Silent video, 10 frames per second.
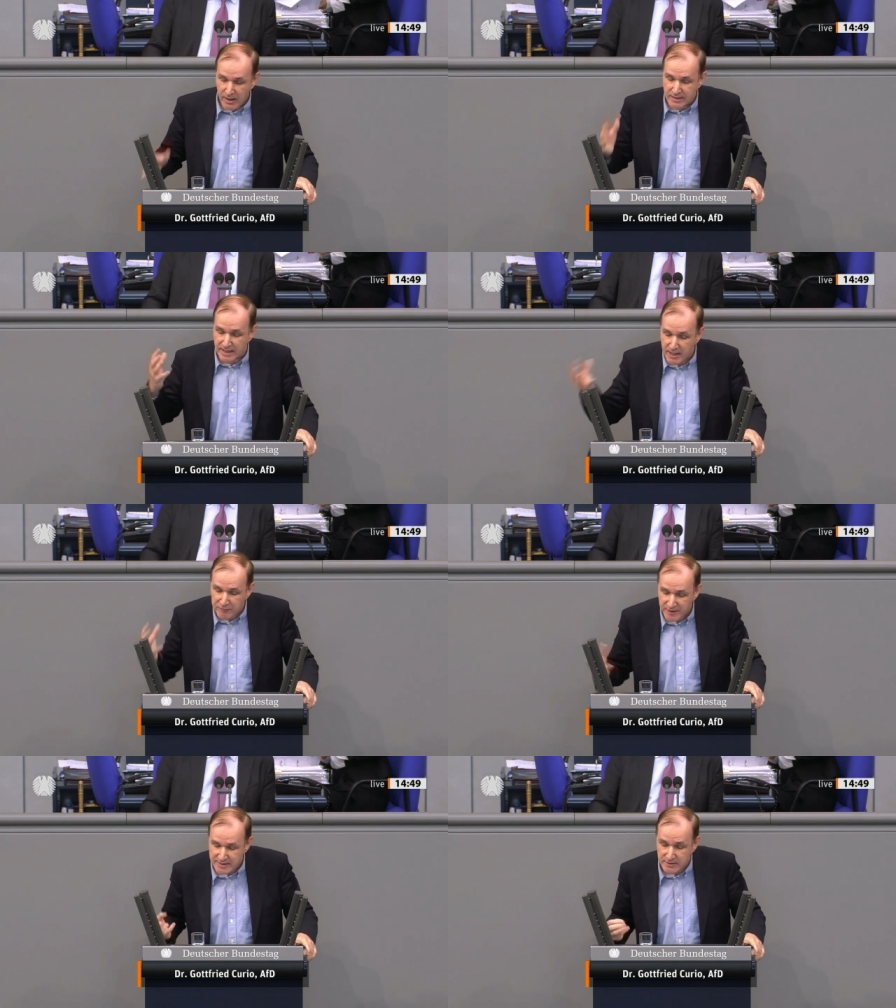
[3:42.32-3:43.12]

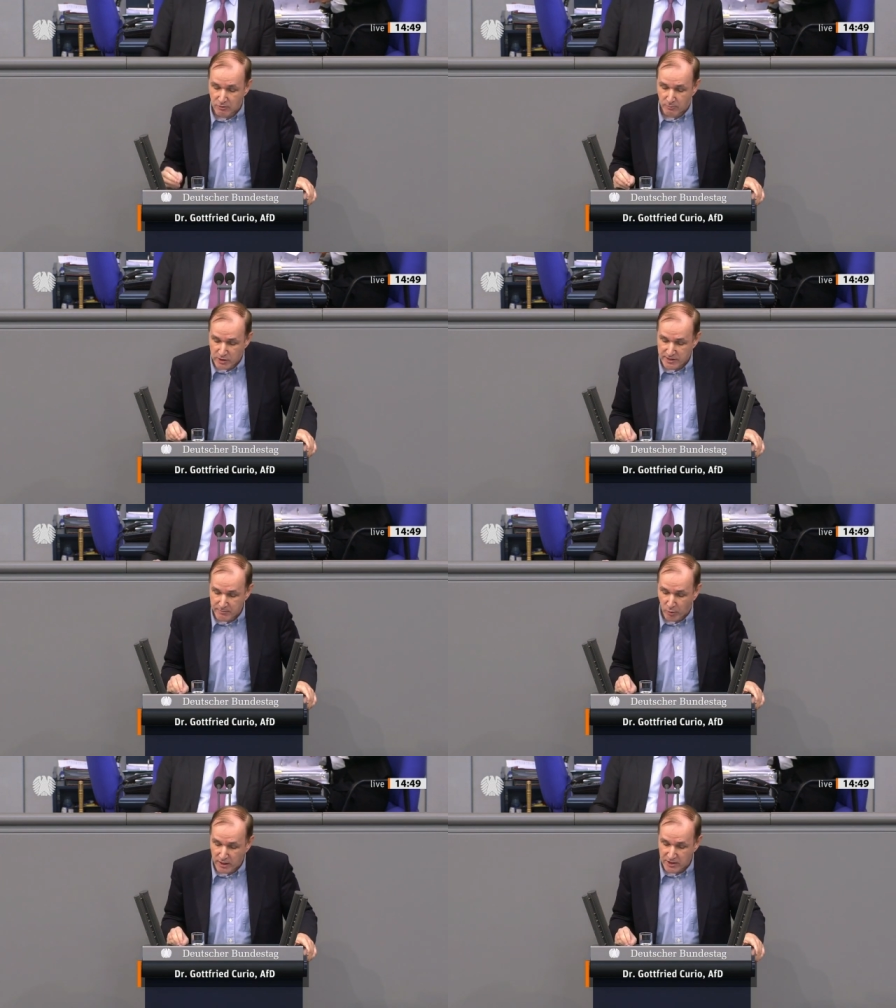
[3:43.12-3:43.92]
Salafisten und
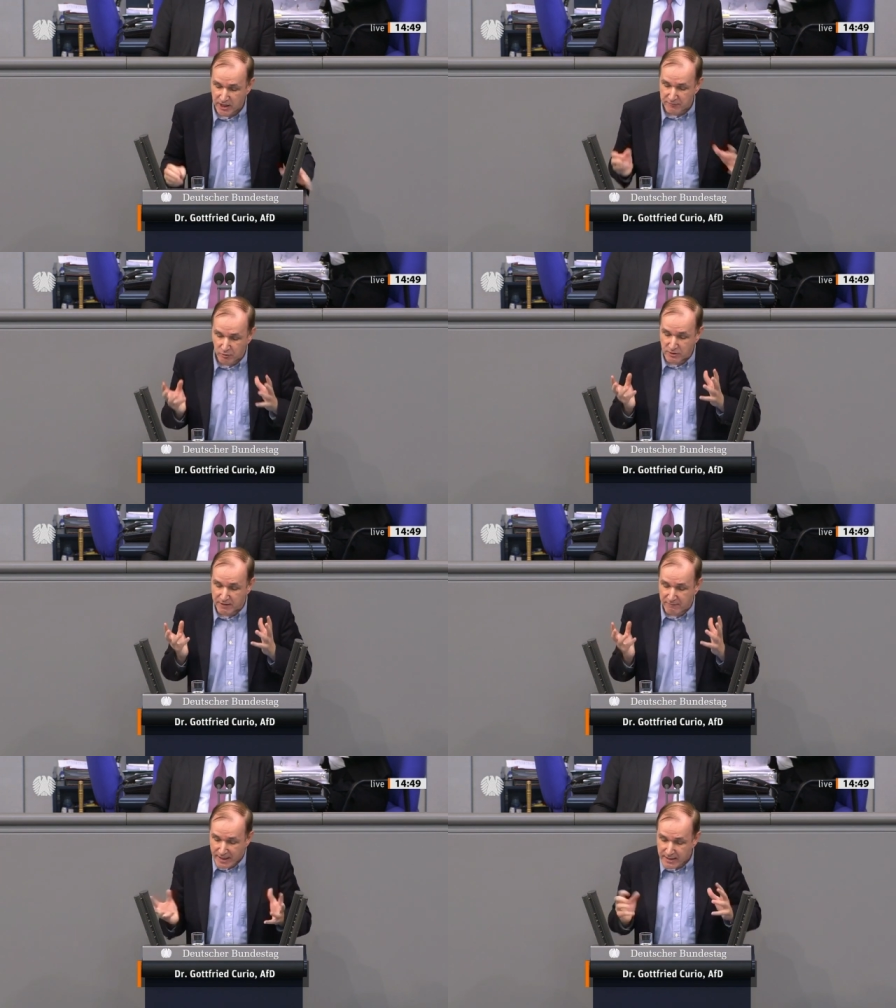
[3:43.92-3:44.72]
Muslimbruderschaft
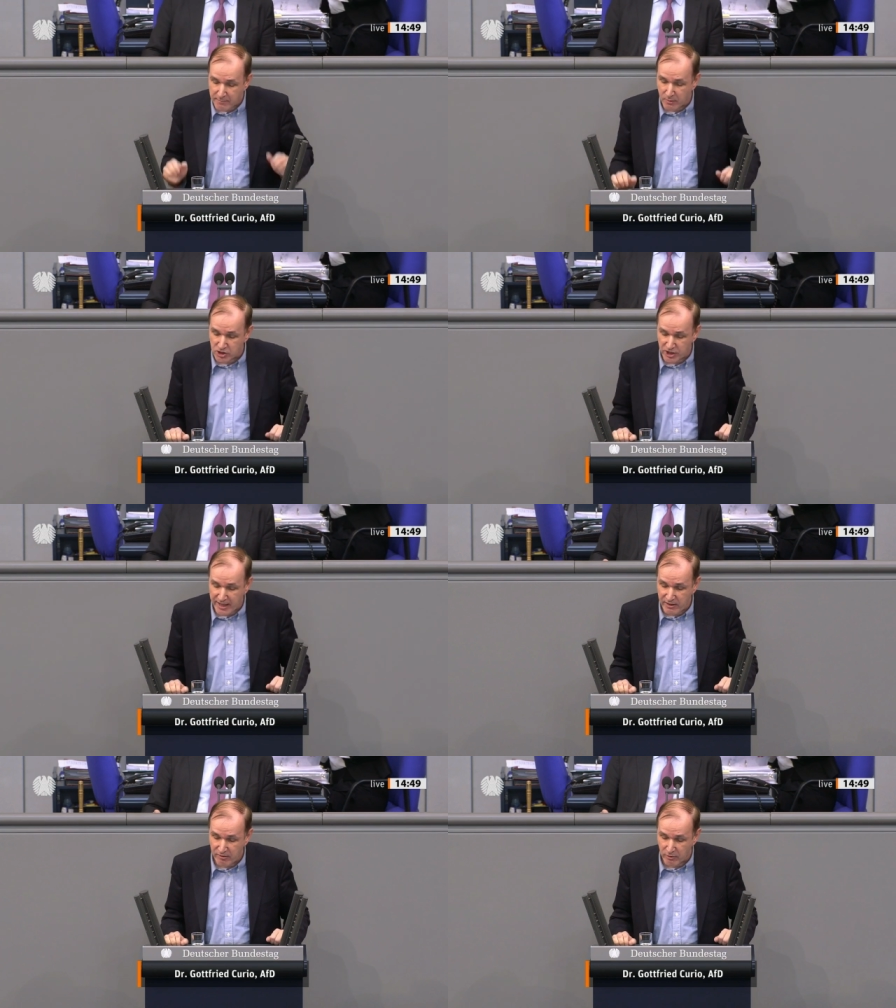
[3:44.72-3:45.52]
unterwandern
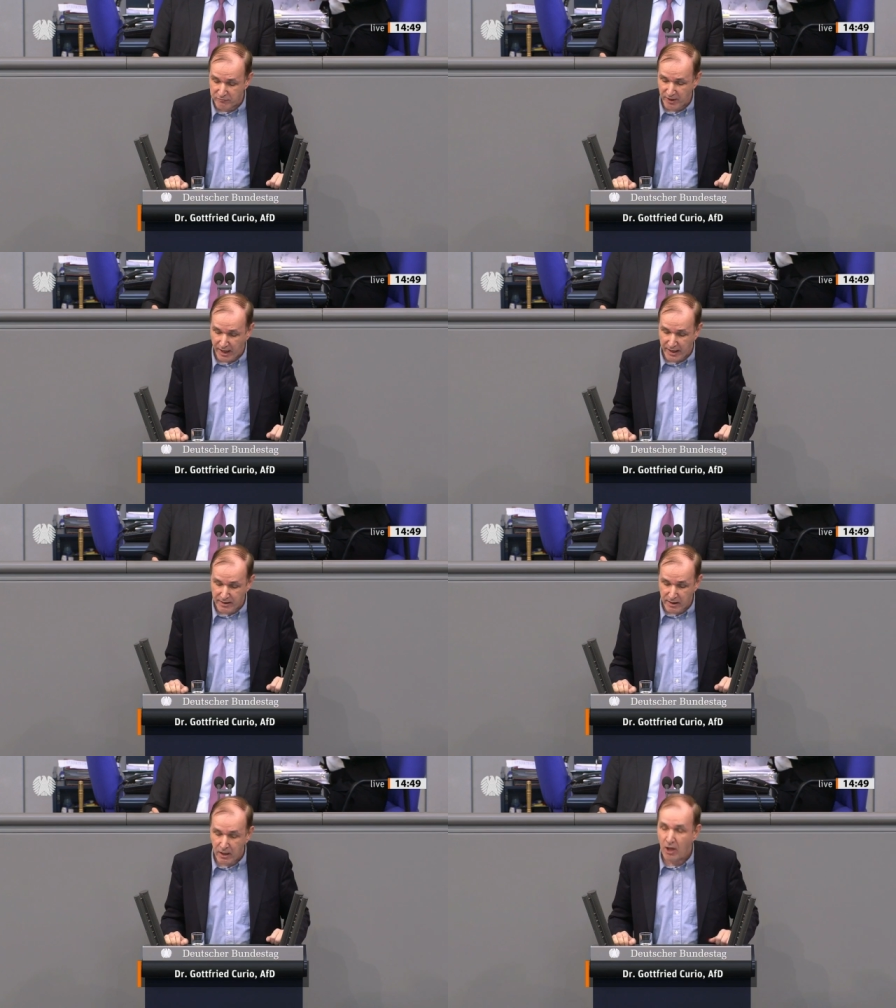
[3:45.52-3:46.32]
Moscheen und
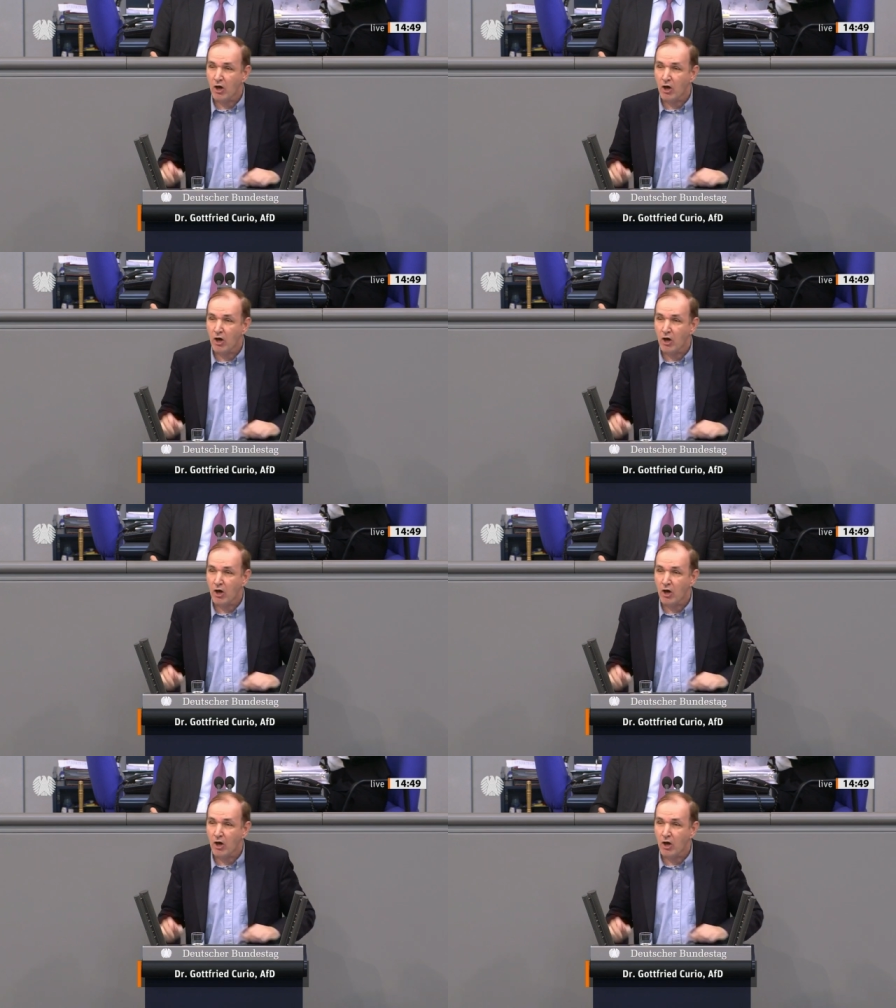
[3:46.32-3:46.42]
Vereine.